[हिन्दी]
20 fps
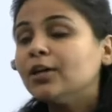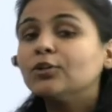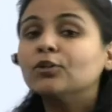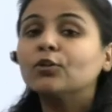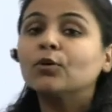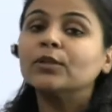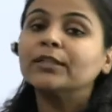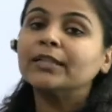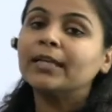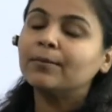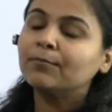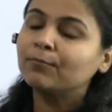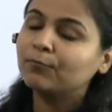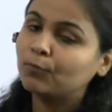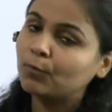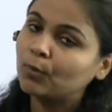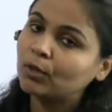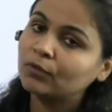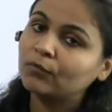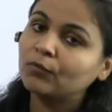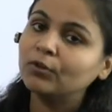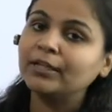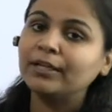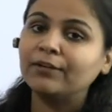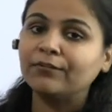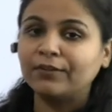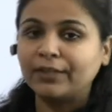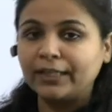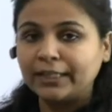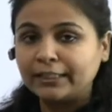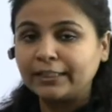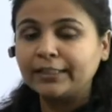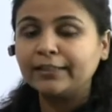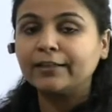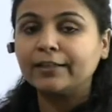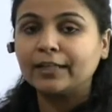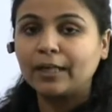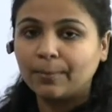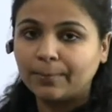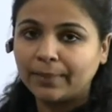तो ये बुक वो डेफिनेटली
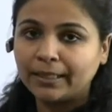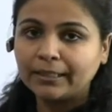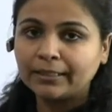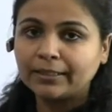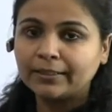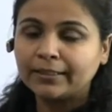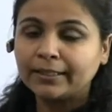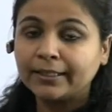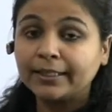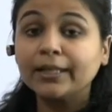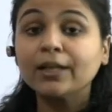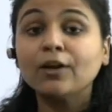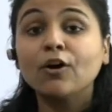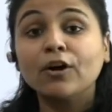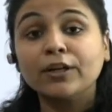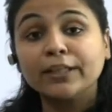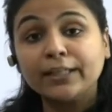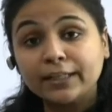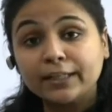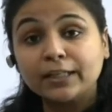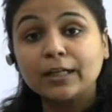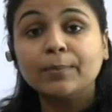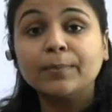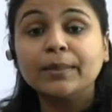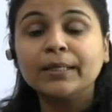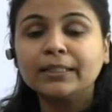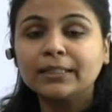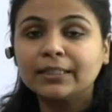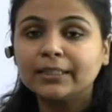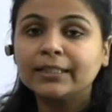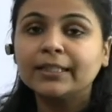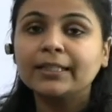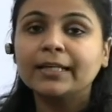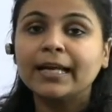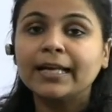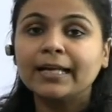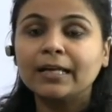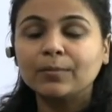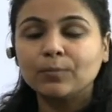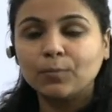रिकमेंड करेंगे और ये रिकमेंड करने
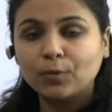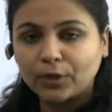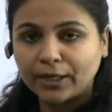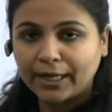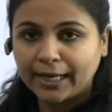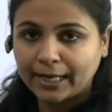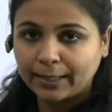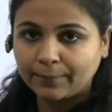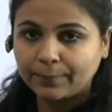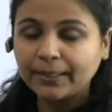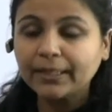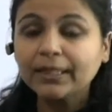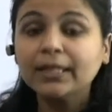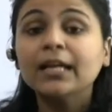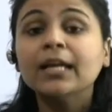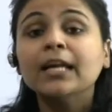लायक बुक है भी